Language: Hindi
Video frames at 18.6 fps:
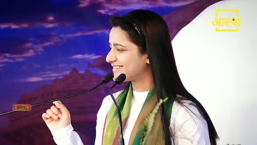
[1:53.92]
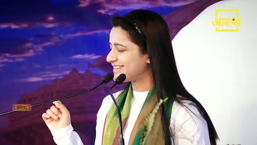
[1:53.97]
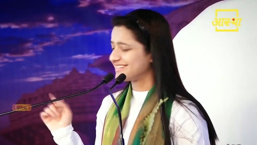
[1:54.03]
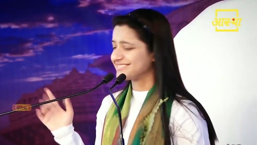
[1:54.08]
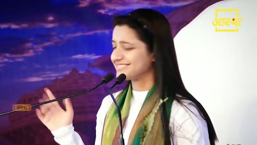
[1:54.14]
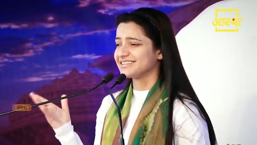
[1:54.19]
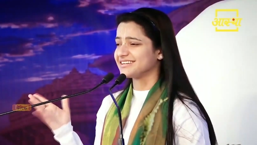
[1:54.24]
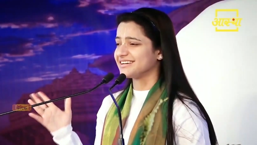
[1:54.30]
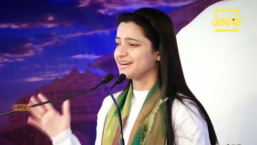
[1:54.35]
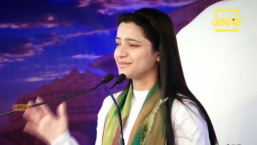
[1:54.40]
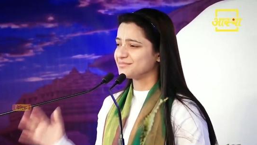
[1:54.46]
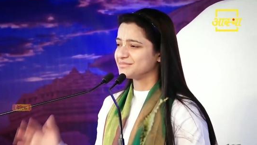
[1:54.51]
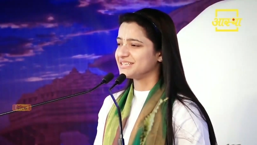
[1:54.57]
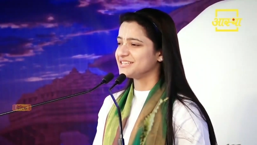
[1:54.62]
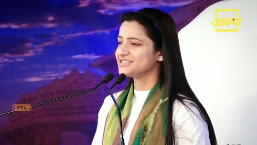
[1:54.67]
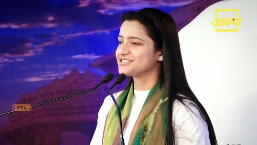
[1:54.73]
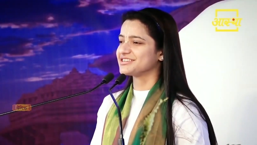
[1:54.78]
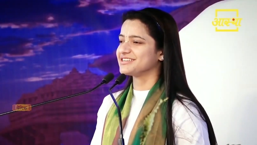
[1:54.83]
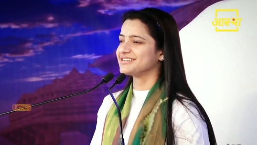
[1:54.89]
ऐसे काम
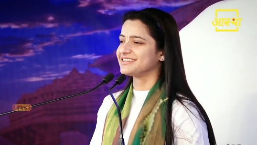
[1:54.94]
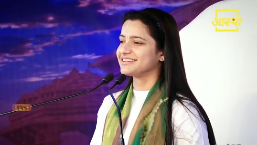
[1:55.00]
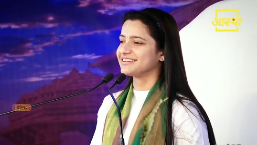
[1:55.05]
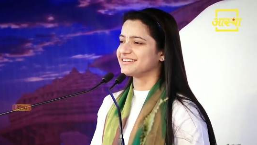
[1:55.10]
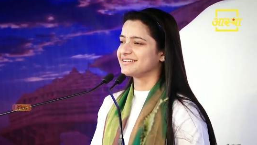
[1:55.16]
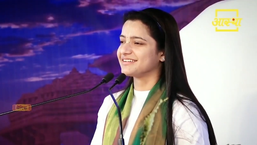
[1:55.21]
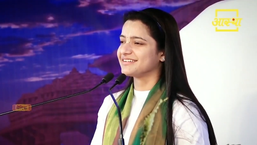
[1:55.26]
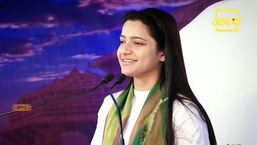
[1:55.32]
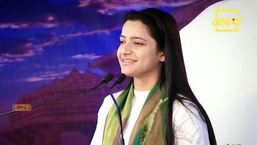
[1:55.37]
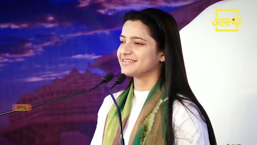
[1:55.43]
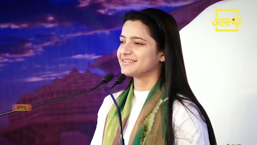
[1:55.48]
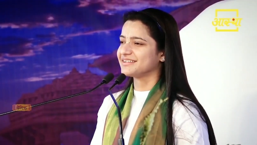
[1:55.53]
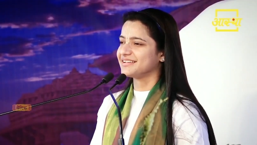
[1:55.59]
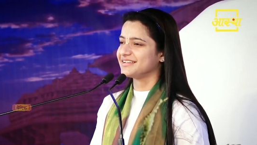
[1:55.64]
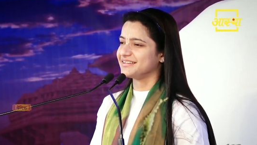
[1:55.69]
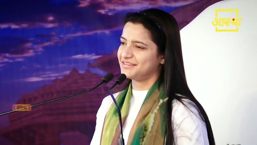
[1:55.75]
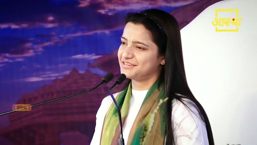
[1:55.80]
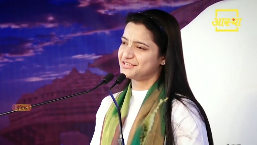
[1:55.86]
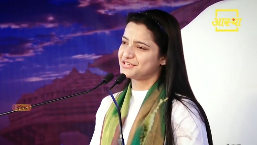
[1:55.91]
नहीं चलेगा
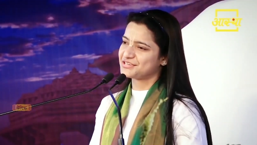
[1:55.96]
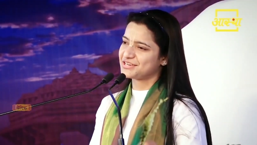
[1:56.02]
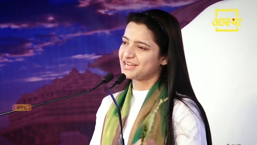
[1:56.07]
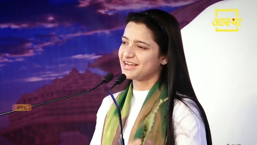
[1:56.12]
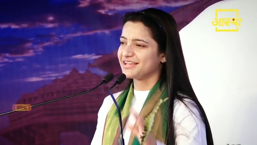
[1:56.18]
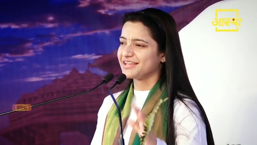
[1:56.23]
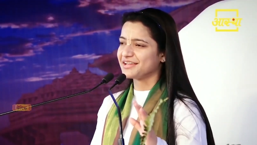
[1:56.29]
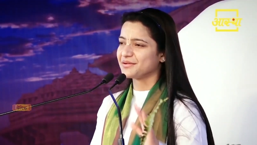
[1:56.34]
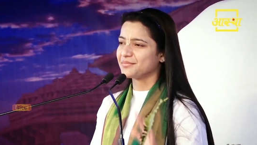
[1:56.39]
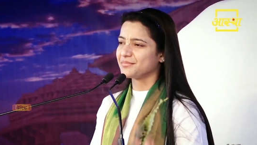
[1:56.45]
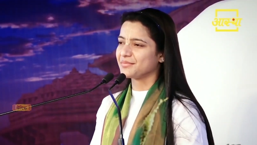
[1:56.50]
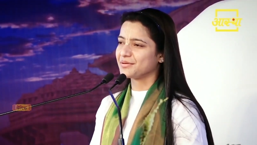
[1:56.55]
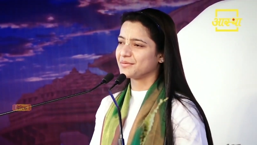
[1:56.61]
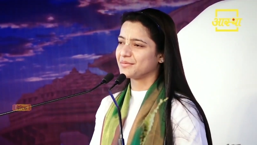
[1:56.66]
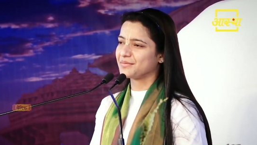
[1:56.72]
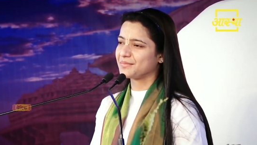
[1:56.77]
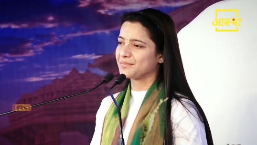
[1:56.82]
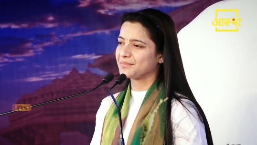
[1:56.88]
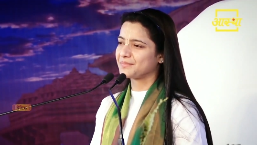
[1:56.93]
निष्ठा एक में
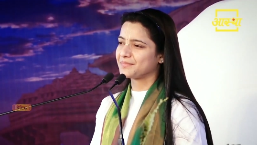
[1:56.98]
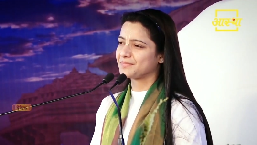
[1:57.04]
हो